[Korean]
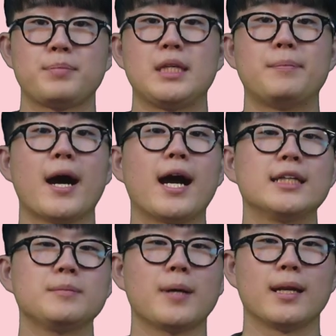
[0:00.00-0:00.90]

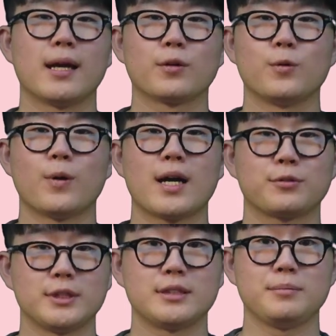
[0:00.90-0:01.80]
비방하지 말라고
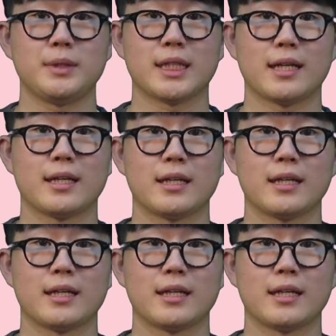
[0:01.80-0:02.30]
하고 있습니다.